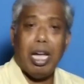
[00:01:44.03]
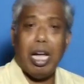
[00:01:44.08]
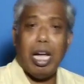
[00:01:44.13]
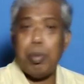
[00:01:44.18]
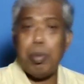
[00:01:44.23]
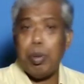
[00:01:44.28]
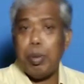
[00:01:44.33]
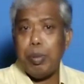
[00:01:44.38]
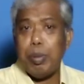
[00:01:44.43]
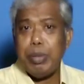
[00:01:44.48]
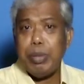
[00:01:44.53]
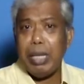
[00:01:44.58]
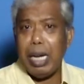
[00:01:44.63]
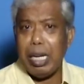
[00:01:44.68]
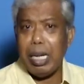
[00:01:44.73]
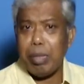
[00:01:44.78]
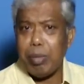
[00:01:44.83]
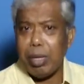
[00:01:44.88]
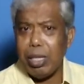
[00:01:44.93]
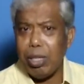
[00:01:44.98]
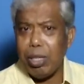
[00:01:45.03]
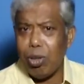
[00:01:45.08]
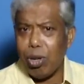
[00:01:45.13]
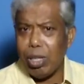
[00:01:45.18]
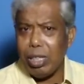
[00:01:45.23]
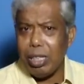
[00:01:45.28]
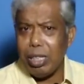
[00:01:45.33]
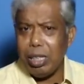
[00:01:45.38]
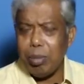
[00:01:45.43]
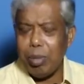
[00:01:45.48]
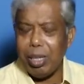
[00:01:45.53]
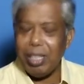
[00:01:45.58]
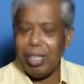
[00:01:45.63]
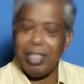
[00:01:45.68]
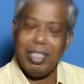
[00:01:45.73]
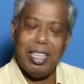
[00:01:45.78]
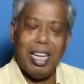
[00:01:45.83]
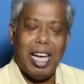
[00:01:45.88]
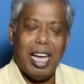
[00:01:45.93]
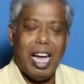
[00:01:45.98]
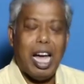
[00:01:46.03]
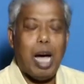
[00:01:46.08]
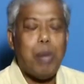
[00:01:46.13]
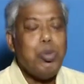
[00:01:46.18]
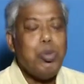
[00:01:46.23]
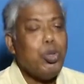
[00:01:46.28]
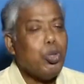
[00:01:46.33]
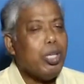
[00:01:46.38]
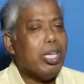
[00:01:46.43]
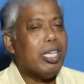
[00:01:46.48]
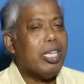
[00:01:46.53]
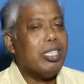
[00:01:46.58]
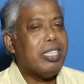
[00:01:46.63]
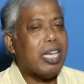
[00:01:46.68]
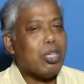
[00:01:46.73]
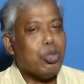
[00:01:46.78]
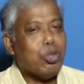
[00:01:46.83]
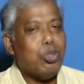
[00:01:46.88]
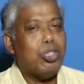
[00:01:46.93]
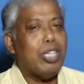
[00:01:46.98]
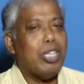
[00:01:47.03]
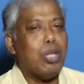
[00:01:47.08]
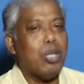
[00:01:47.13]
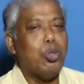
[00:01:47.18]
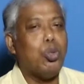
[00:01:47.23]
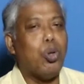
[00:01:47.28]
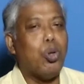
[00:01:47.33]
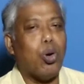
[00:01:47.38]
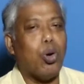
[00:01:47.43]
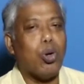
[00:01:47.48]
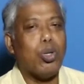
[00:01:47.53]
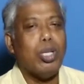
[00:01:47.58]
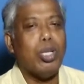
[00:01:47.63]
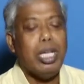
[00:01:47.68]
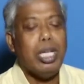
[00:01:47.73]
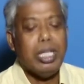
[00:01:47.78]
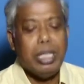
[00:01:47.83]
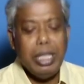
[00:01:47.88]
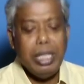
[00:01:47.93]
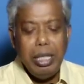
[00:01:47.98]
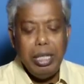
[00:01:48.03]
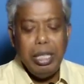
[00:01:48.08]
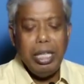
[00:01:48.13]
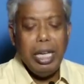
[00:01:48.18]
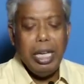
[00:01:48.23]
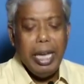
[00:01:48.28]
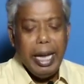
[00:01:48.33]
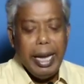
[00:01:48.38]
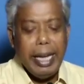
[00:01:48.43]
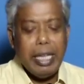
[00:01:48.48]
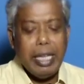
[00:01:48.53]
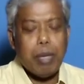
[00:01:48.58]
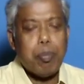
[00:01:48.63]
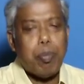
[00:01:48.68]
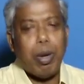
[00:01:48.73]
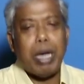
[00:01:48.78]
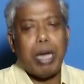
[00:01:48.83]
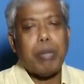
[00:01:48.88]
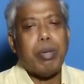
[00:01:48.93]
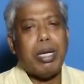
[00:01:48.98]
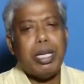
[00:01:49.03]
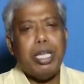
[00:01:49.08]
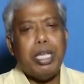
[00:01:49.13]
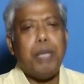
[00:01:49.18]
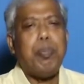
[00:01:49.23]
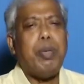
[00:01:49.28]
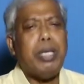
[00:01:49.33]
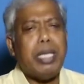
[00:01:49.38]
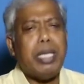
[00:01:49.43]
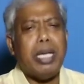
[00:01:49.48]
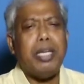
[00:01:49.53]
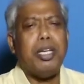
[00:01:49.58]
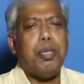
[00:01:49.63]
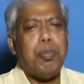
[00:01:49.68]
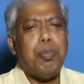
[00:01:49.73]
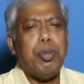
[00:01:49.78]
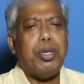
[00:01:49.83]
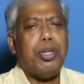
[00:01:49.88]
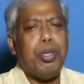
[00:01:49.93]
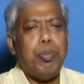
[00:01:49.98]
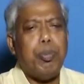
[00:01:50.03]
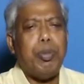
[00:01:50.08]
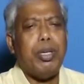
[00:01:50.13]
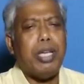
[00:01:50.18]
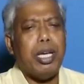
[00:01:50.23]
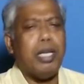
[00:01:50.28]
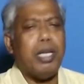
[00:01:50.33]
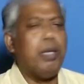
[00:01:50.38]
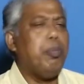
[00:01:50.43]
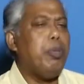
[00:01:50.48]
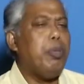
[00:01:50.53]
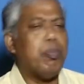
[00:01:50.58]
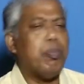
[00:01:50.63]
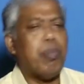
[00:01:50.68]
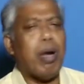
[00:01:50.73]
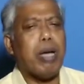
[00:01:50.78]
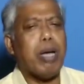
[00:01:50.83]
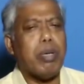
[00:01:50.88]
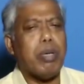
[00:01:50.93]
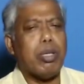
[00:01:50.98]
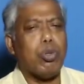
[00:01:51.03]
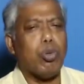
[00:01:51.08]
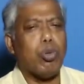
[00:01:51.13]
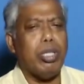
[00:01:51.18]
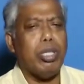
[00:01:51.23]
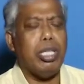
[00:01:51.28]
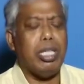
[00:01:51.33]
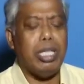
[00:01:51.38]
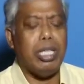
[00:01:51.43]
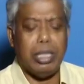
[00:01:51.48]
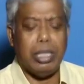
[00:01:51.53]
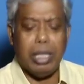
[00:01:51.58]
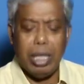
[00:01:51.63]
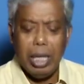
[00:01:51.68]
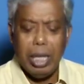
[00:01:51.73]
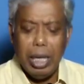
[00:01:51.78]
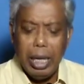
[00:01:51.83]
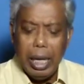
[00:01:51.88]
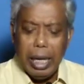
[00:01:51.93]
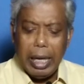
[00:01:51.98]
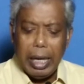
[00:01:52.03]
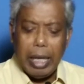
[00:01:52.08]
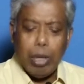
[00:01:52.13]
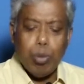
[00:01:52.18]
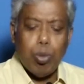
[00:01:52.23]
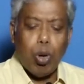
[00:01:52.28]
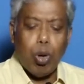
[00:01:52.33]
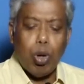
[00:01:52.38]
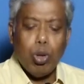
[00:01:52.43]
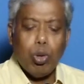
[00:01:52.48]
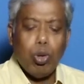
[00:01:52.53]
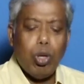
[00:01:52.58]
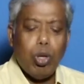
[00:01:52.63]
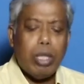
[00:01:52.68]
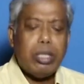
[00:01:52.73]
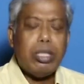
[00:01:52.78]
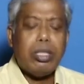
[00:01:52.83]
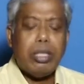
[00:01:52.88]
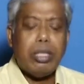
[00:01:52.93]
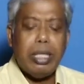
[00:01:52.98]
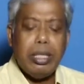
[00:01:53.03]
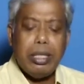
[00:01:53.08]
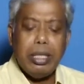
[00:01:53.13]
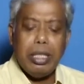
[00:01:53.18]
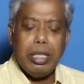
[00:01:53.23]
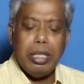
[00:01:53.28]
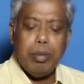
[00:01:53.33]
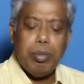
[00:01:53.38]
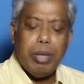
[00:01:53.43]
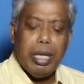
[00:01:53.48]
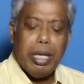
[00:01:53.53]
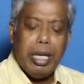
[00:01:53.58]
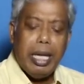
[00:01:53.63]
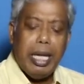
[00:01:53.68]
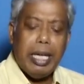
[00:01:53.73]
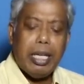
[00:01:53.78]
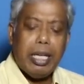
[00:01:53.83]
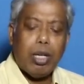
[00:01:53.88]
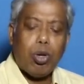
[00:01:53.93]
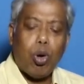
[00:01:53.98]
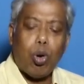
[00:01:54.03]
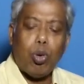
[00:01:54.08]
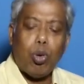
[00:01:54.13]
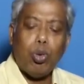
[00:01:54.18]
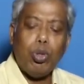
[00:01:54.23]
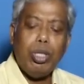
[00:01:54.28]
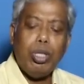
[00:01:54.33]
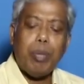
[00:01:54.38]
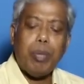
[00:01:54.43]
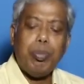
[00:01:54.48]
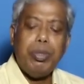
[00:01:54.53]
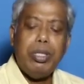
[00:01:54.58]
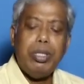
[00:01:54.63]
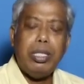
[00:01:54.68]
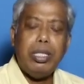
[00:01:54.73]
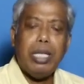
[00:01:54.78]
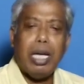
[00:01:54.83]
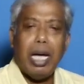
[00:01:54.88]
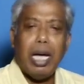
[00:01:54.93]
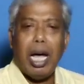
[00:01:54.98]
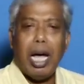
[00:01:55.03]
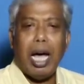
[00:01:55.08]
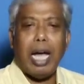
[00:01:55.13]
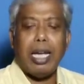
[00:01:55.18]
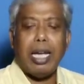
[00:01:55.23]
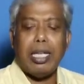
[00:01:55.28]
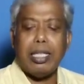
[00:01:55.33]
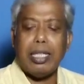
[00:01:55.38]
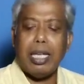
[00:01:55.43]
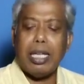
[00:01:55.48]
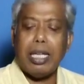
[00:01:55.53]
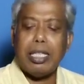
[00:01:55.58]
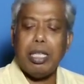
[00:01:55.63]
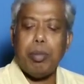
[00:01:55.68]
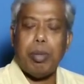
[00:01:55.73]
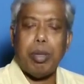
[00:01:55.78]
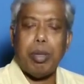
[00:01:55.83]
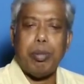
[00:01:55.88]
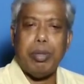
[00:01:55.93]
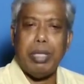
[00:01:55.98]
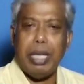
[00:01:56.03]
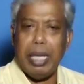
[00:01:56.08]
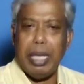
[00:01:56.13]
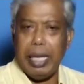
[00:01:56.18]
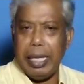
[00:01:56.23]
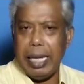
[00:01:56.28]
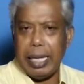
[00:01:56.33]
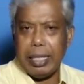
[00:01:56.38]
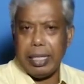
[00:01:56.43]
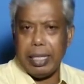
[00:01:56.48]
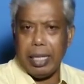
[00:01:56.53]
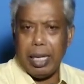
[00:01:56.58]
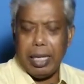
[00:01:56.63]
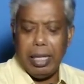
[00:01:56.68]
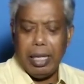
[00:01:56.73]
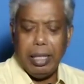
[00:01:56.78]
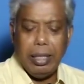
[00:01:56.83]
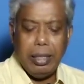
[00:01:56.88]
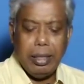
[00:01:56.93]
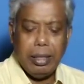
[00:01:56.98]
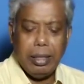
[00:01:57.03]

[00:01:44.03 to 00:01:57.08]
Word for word: আপনারা ভাবছেন আরেকবার কি করা যেতে পারে আমিও দেখেছি একজন জাদুকর তিনি এটা বারবার রিপিট অ্যান্ড রিপিট রিপিট অ্যান্ড রিপিট বারবার করে দেখিয়েছেন কারণ বলগুলো এত সেন্সিটিভ একে কখনোই আপনি আলাদা রাখতে পারবেন না এই একটা রাখলেন